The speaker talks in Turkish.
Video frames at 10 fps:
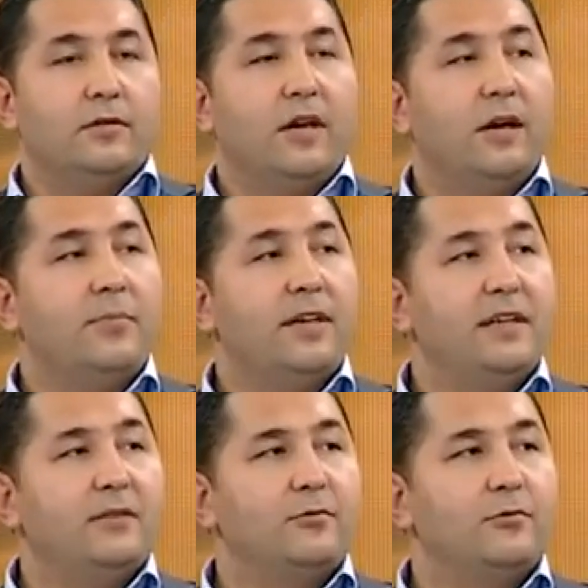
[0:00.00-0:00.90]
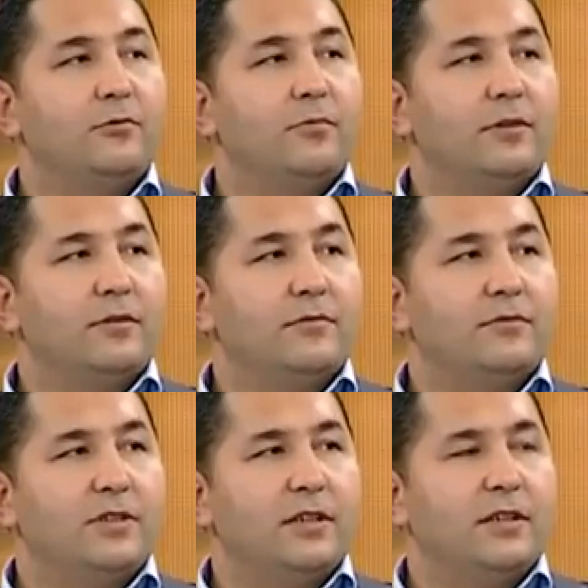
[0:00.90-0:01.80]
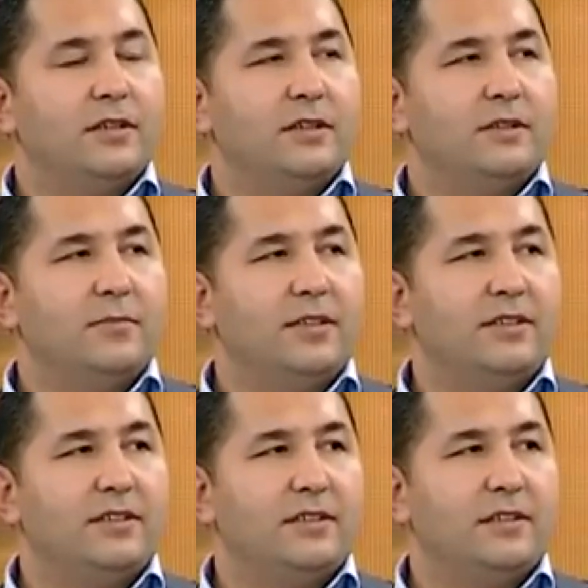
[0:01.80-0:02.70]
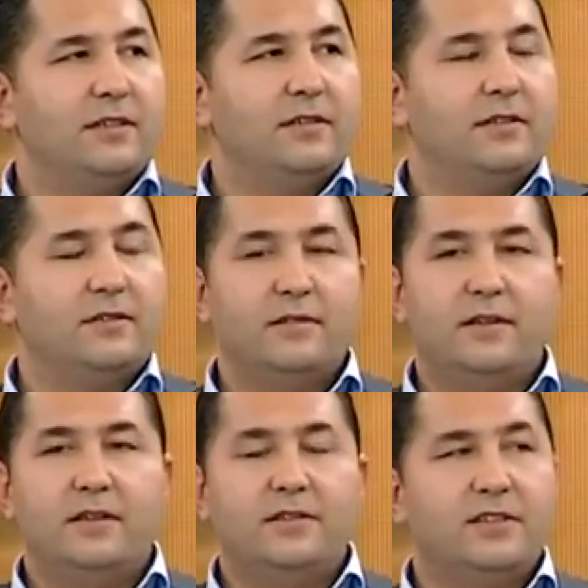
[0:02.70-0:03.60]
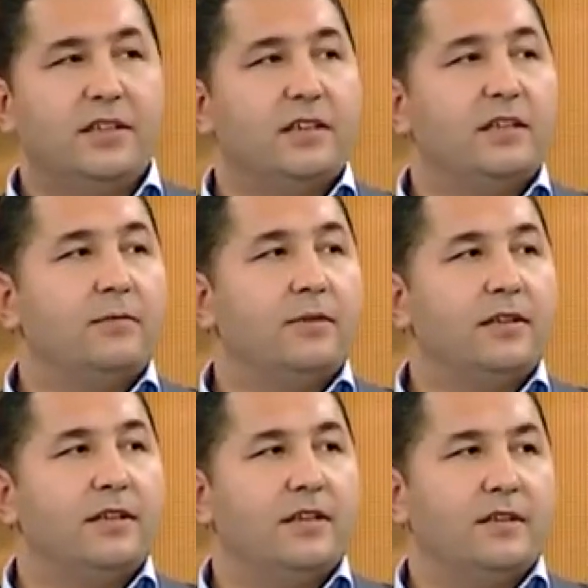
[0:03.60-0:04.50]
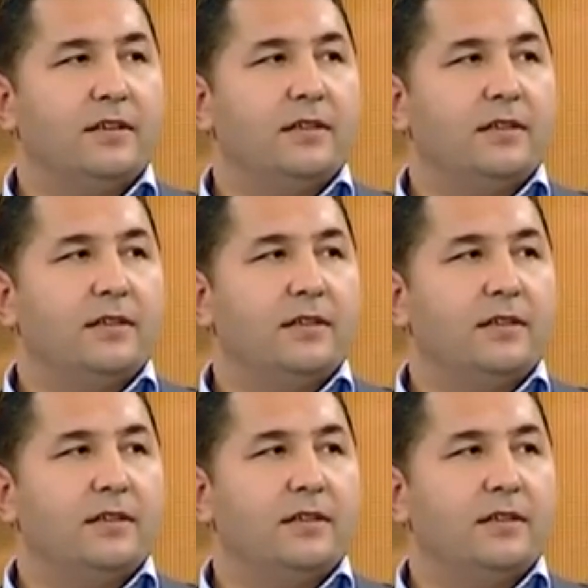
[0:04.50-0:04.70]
Daha beylik kurulmadan önce e, Bilecik yakınlarında Şeyh Edebalı'ya